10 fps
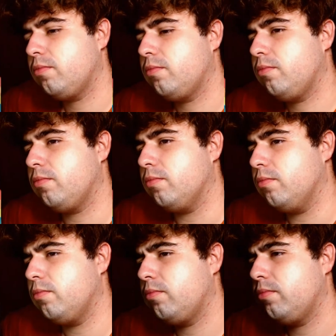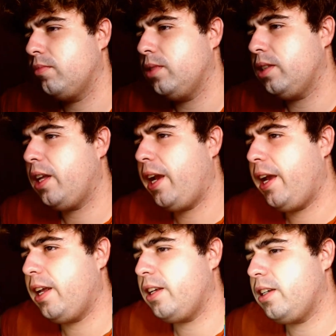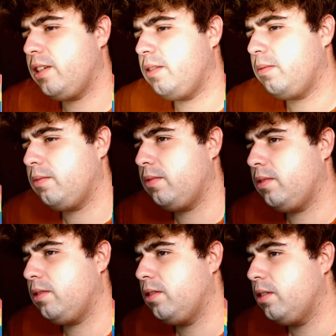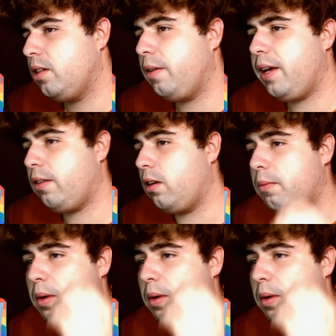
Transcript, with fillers: Hmm. Este. Eh, no voy a decir nombres